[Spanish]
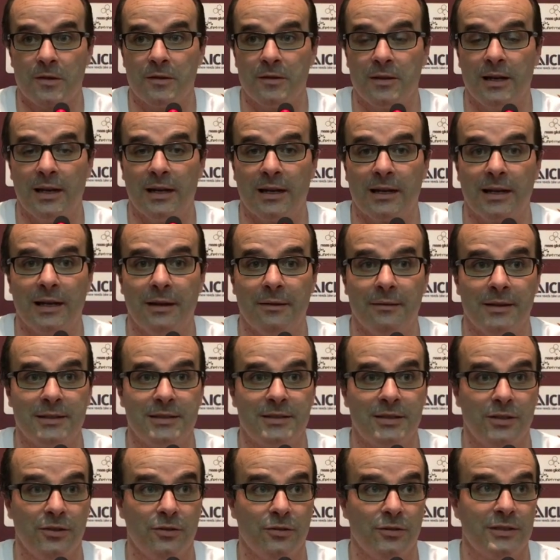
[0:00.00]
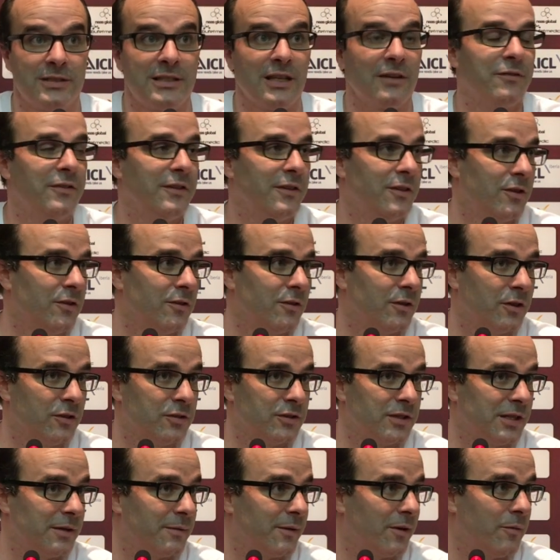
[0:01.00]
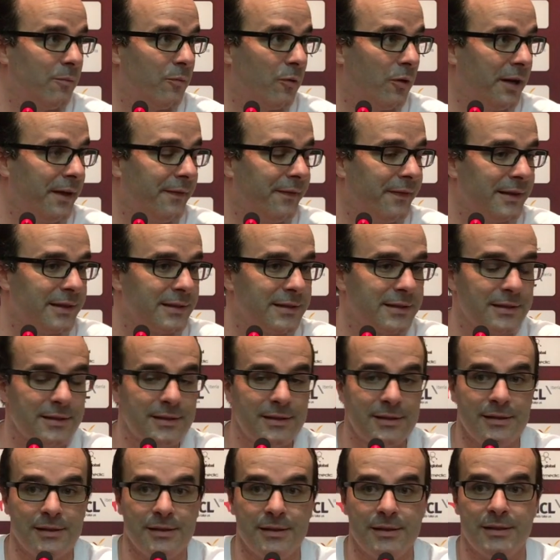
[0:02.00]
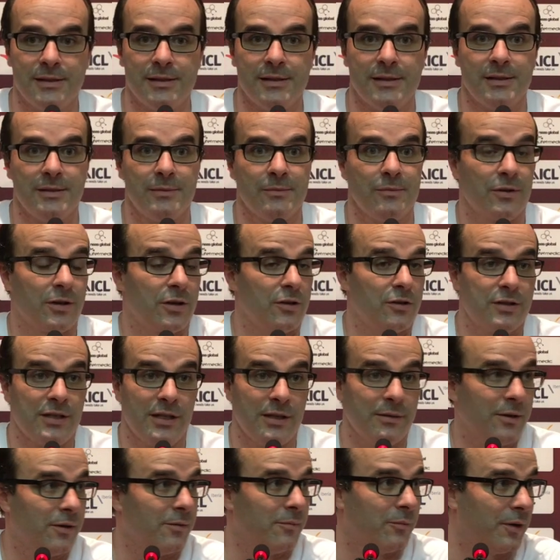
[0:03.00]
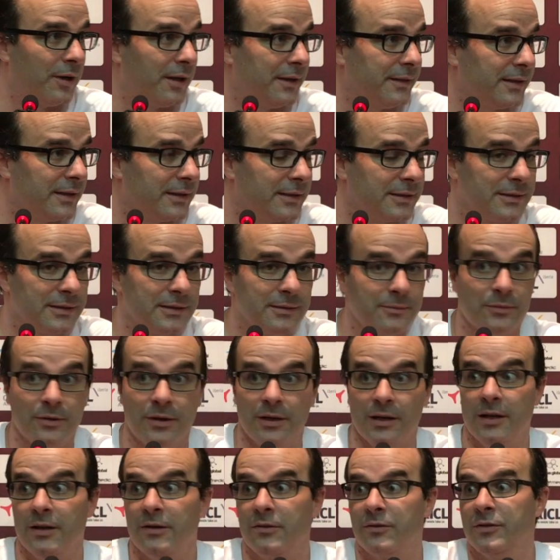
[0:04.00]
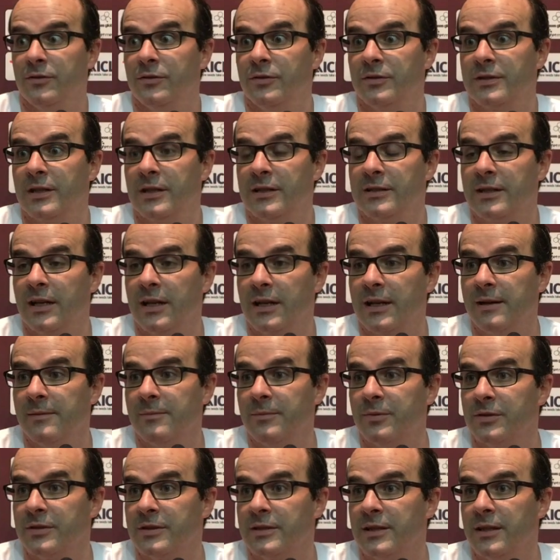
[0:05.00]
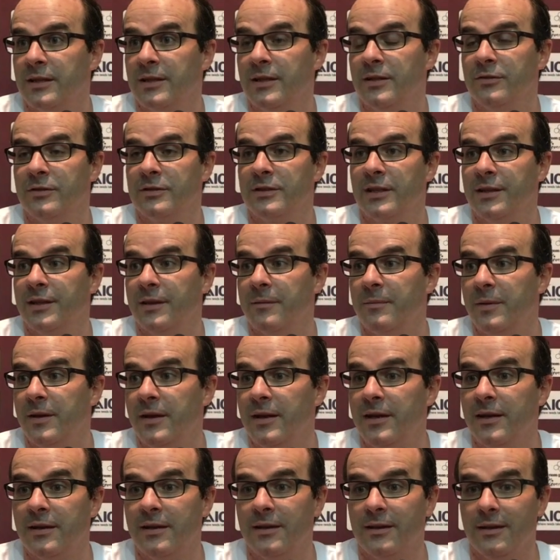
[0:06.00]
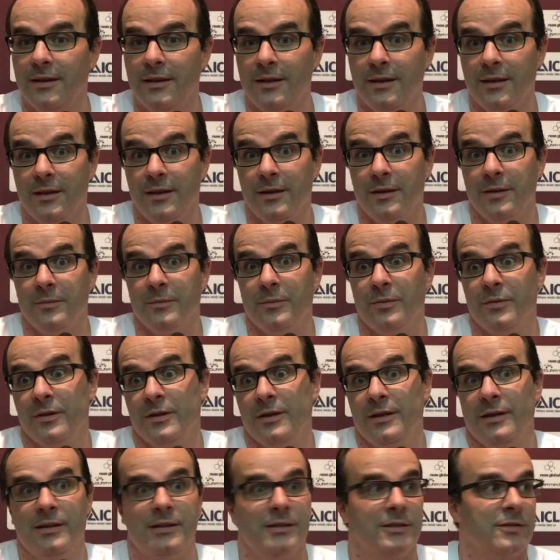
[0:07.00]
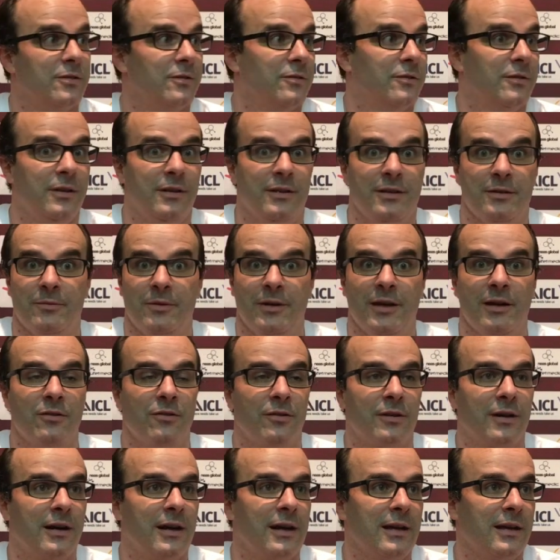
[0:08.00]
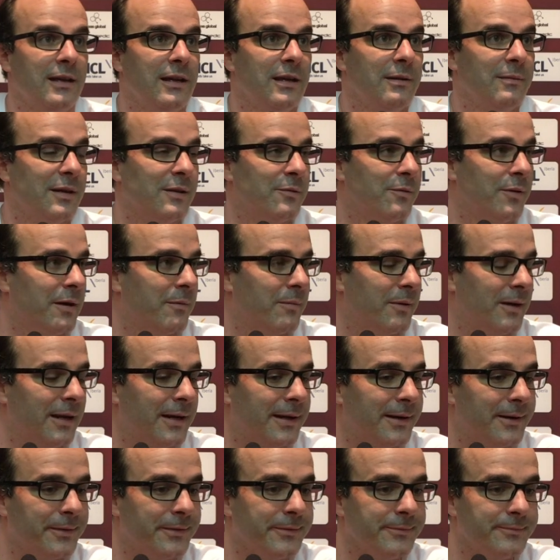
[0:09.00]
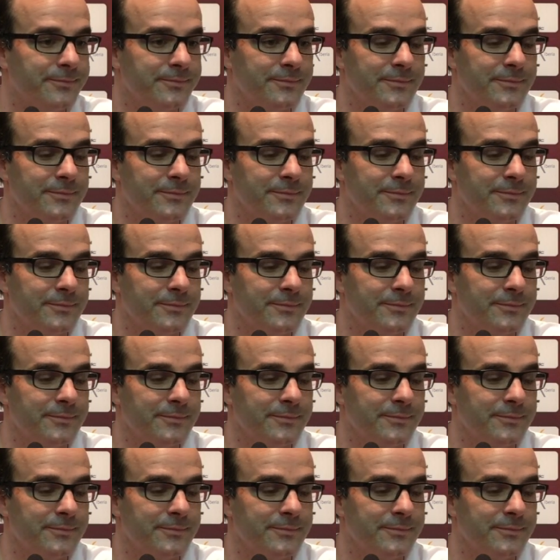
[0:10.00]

la clave ha sido esta afición que nos ha llevado en volandas, porque nos ha llevado en volandas. Pero claro, cuando sales al campo y está lleno y están de pie, pues solo dices, voy a correr aquí que me las voy a pelar. ¿no?